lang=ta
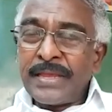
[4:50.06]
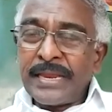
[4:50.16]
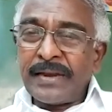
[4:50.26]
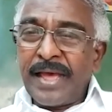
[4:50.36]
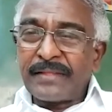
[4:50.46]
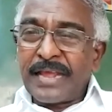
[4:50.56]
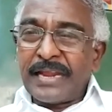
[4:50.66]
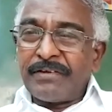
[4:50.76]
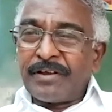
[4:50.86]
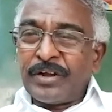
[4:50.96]
எல்லா
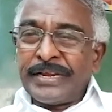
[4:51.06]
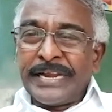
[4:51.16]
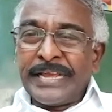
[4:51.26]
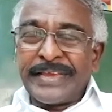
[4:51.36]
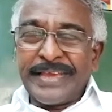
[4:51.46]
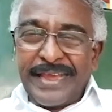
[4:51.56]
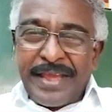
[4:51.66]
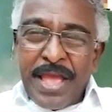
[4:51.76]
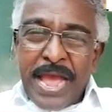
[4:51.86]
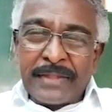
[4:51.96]
தலைவர்களும் இன்னைக்கு
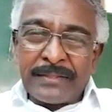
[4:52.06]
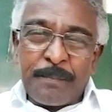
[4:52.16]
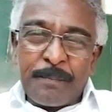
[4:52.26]
அந்த